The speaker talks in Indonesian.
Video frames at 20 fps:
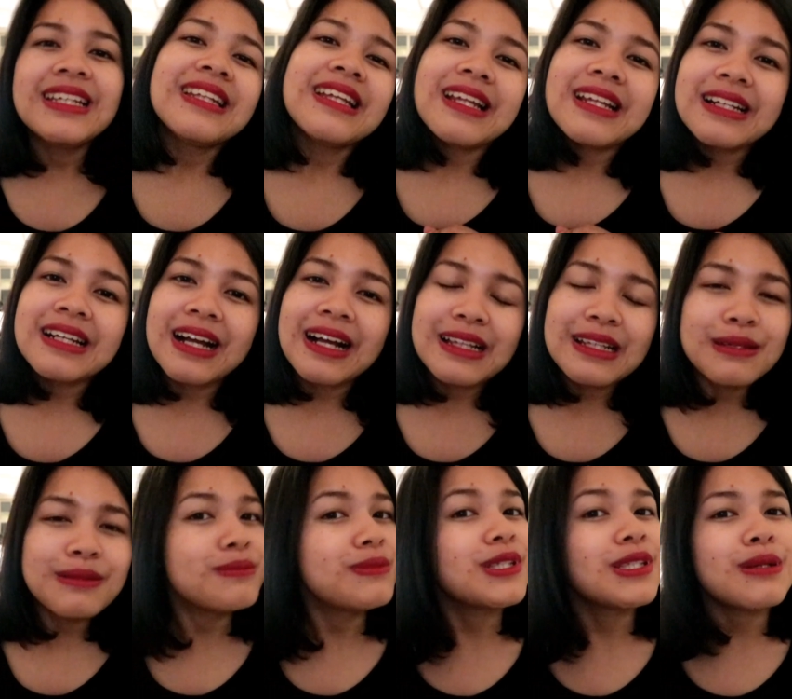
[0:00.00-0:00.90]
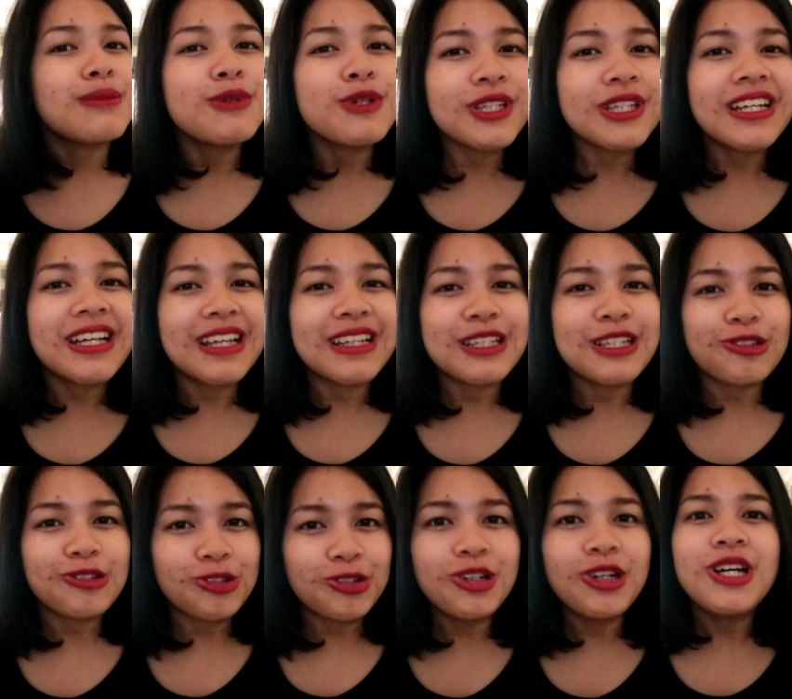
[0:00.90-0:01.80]
dan kalian bisa buktikan
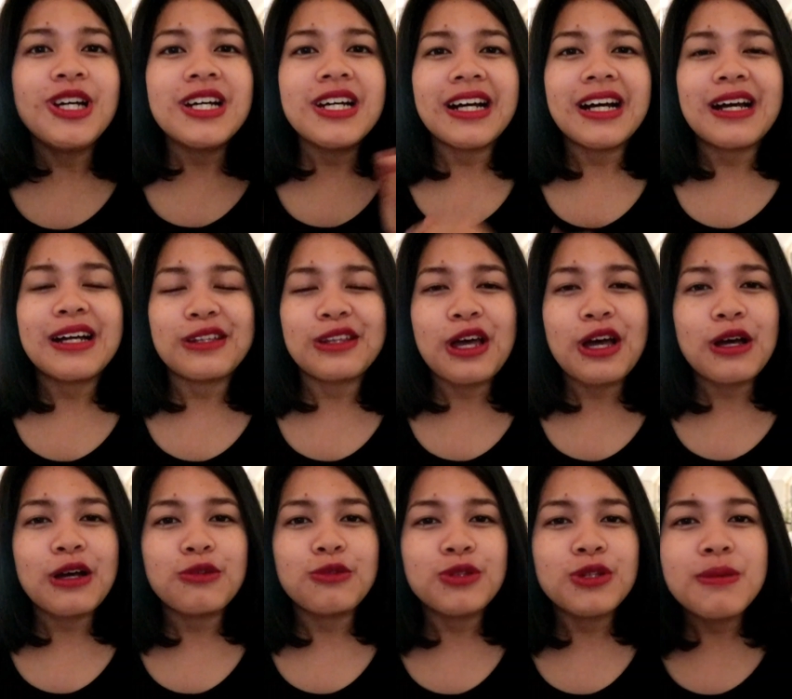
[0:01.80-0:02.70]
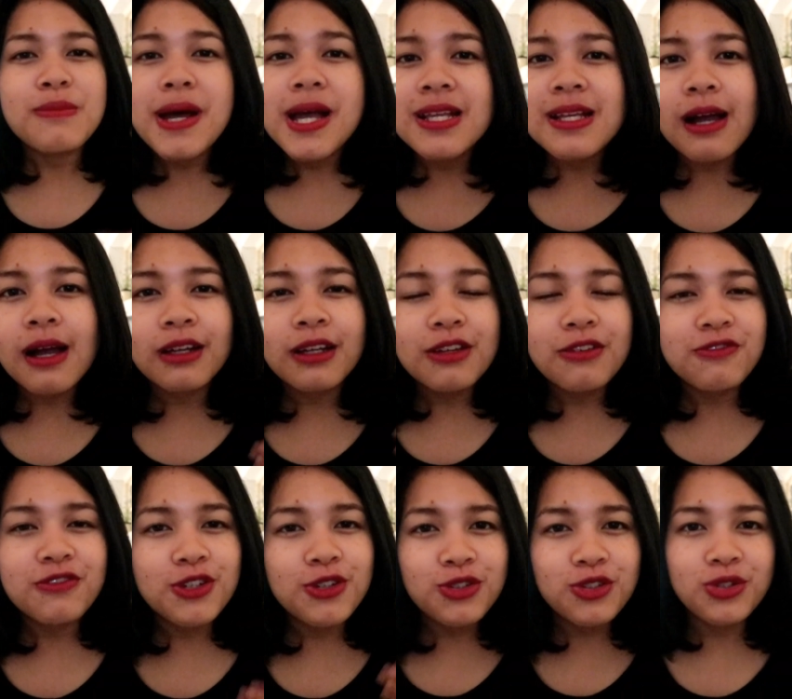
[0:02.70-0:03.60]
itu karena udah banyak
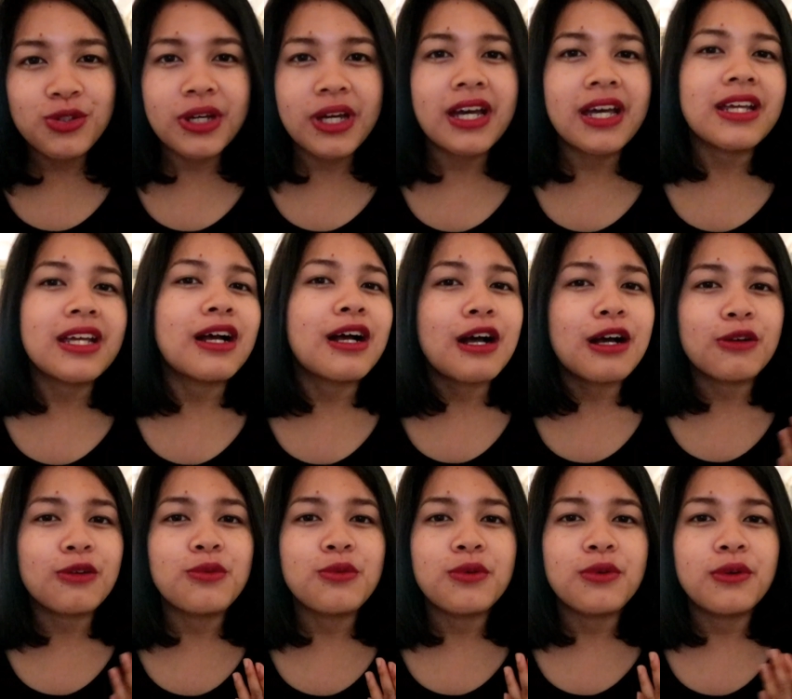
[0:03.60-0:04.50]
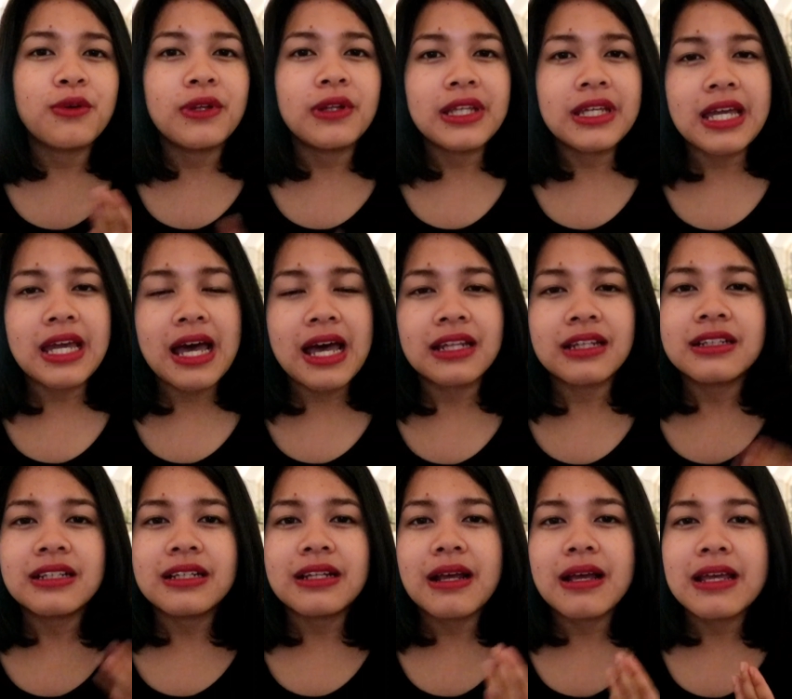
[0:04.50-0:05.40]
review juga yang aku lihat
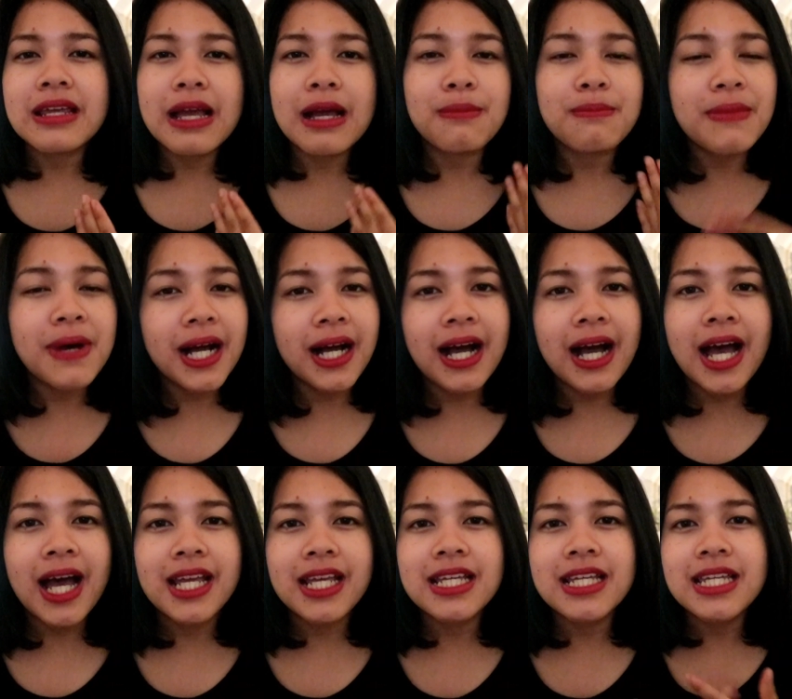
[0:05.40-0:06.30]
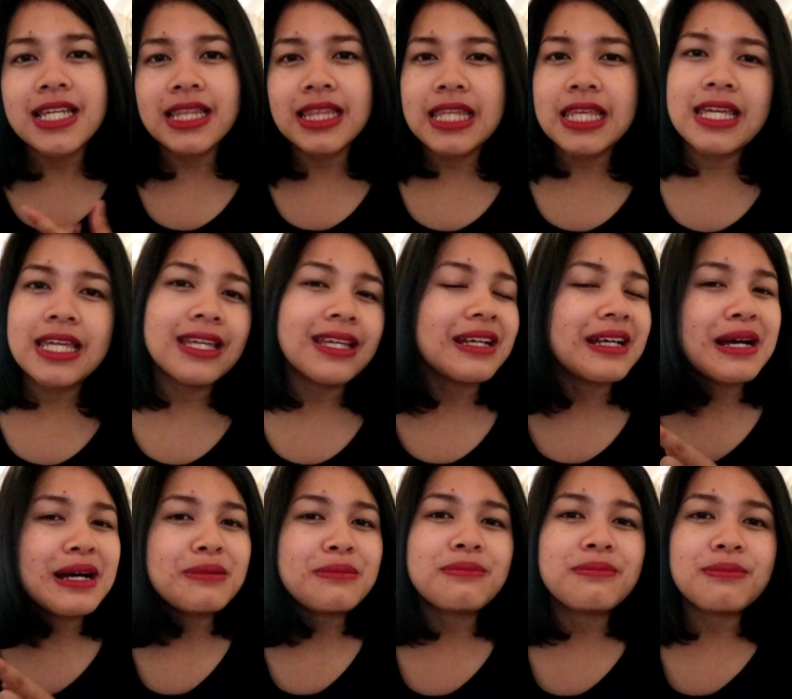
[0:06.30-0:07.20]
eh, yang pakai ini
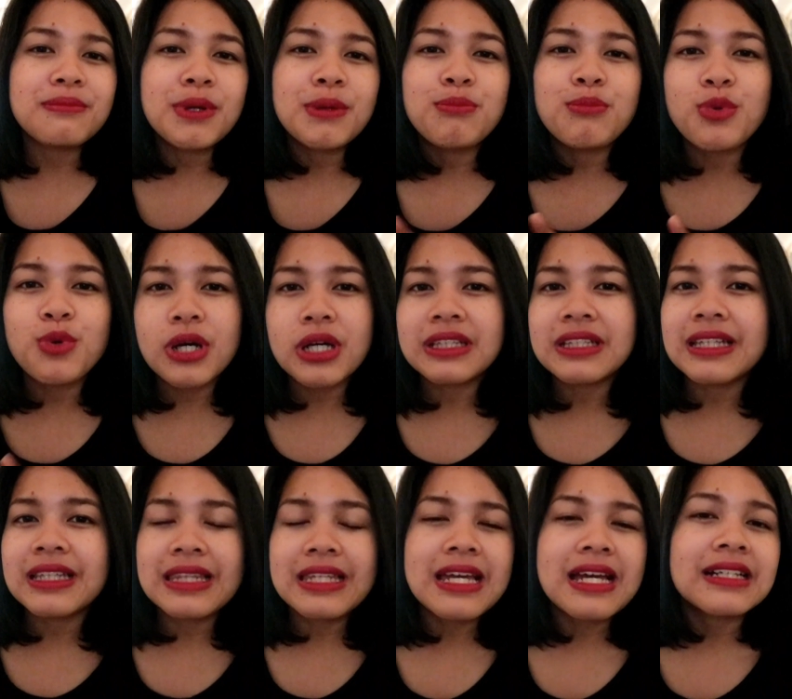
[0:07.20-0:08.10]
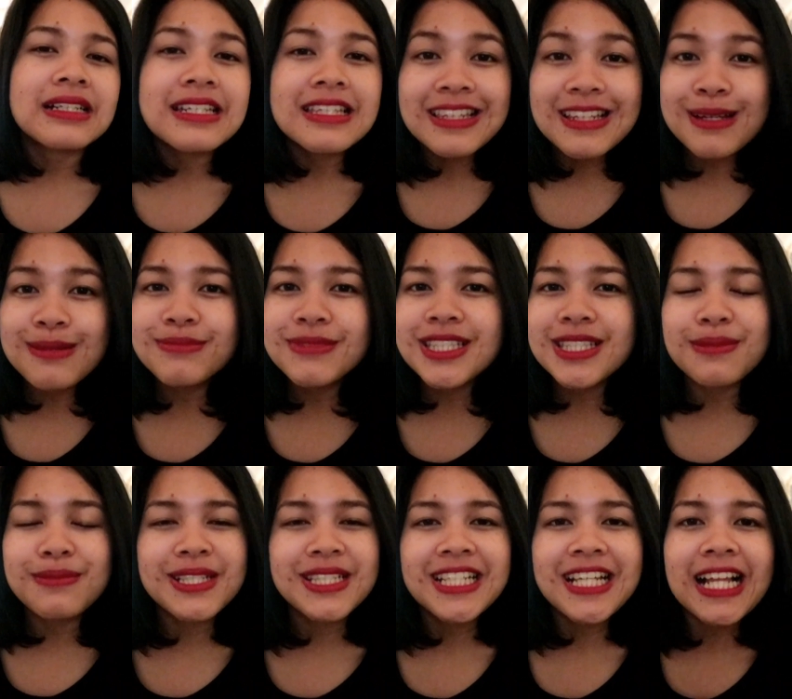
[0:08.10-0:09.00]
nggak membuat ketiak hitam
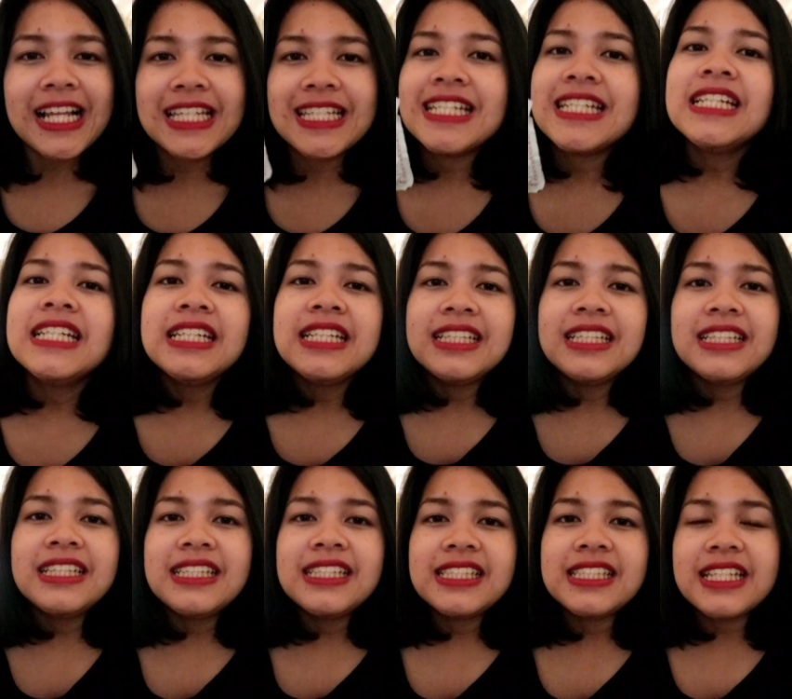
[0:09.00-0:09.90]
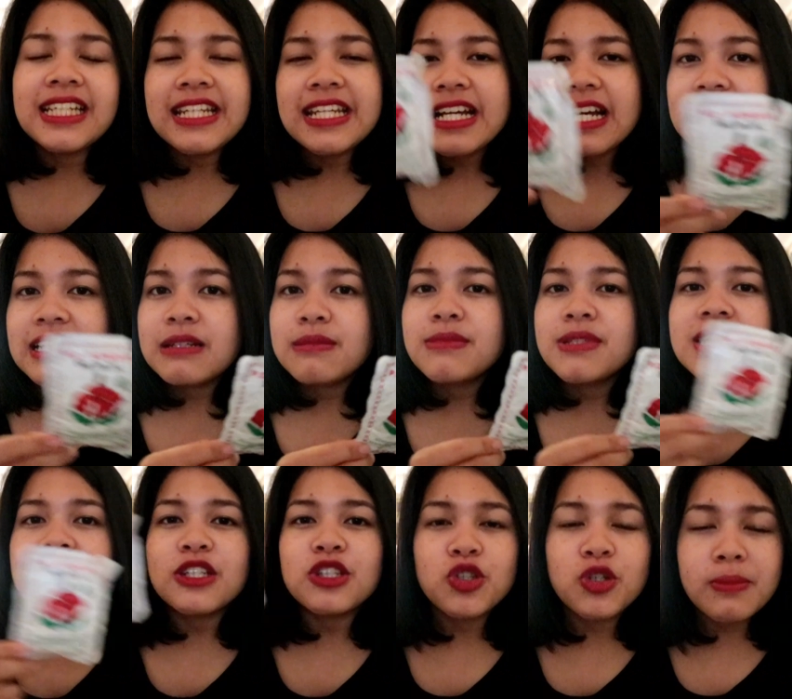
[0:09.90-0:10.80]
sama sekali jadi kalian
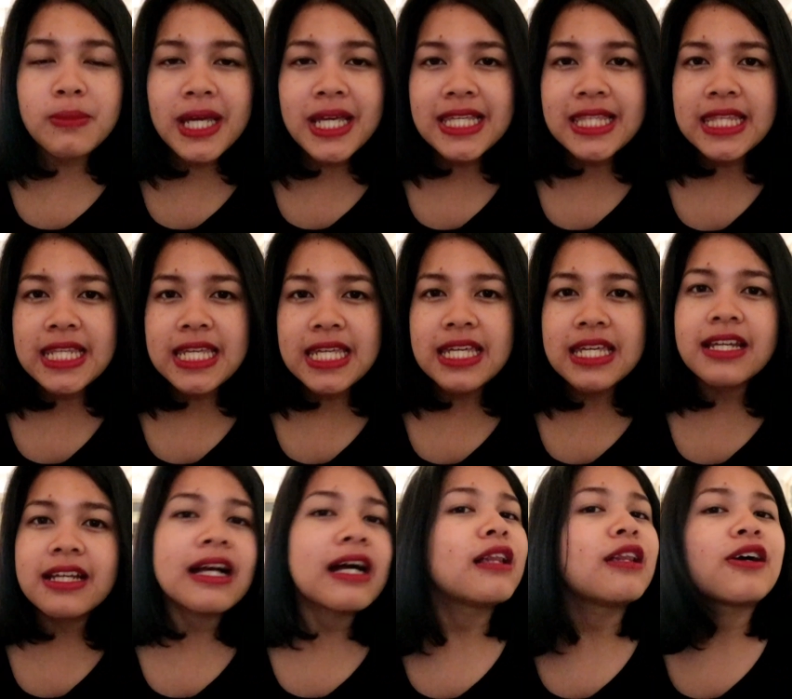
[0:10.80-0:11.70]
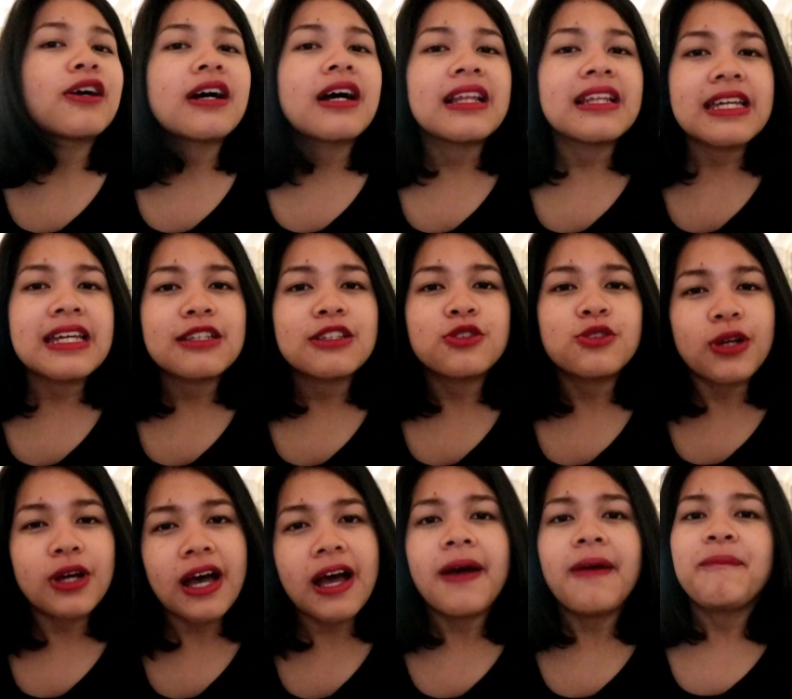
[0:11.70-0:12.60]
bisa coba ini kalau kalian
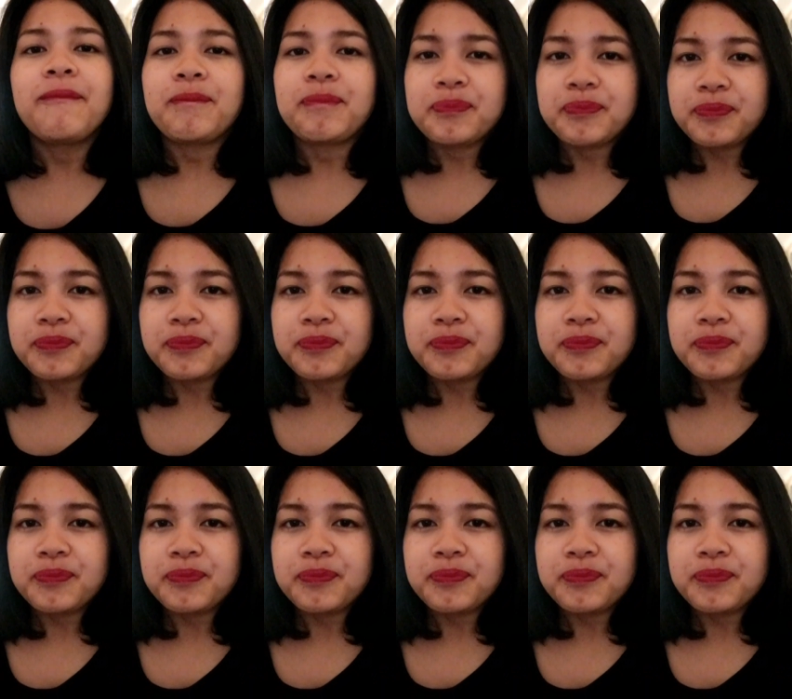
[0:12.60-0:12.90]
suka